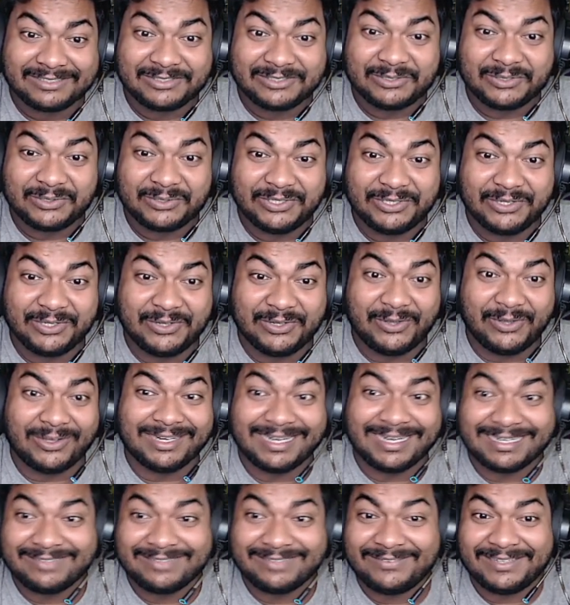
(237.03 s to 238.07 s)
যদিও
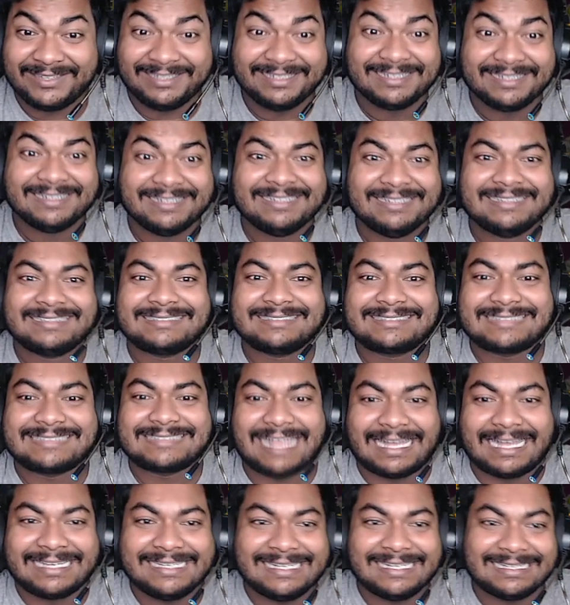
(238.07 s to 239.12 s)
কলার ইভেন্ট
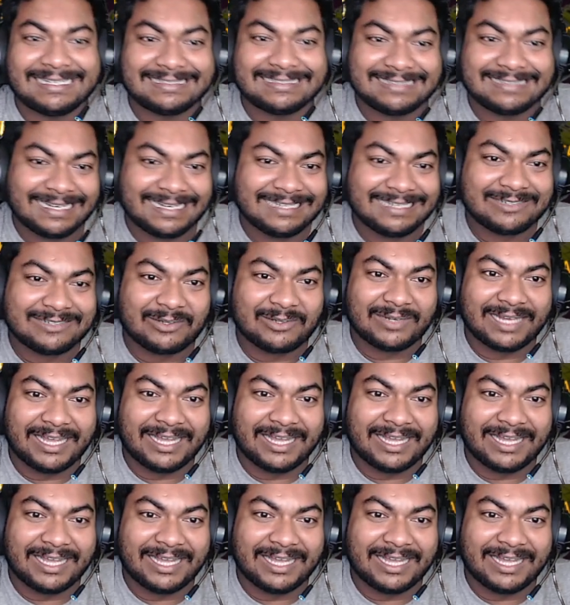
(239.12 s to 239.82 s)
জাঙ্গিয়ার জায়গায় কলা